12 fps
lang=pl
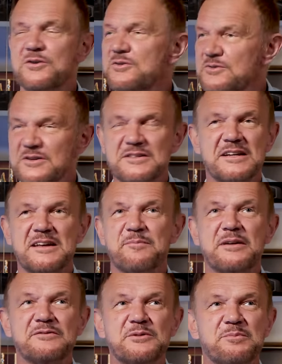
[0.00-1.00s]
Kurczę,
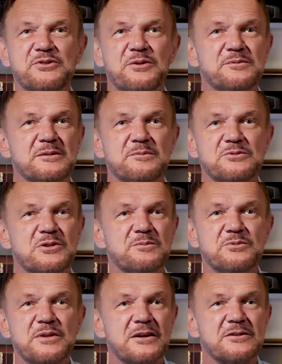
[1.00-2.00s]
nieprawdopodobny był. To
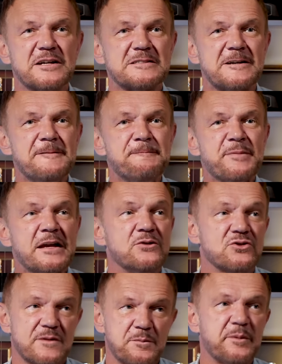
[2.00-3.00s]
był jego czas.
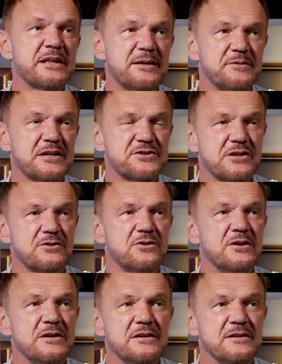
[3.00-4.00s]
Już Wam powiedziałem, dlaczego
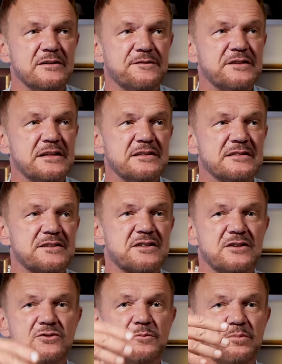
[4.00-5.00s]
e, wtedy
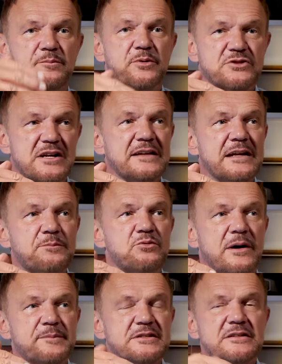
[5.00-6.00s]
zaczęto po szklanej
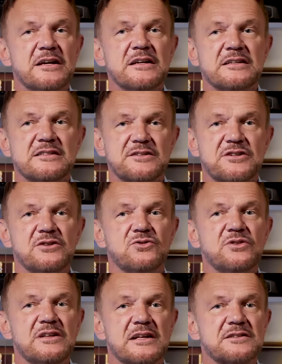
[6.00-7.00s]
pułapce, zaczęto
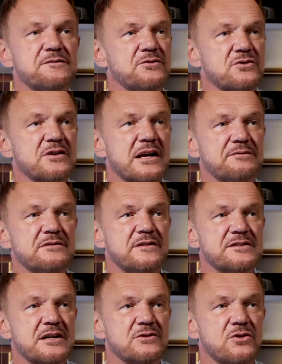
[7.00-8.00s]
inaczej
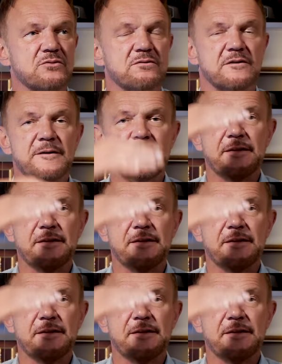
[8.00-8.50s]
fotografować aktorów,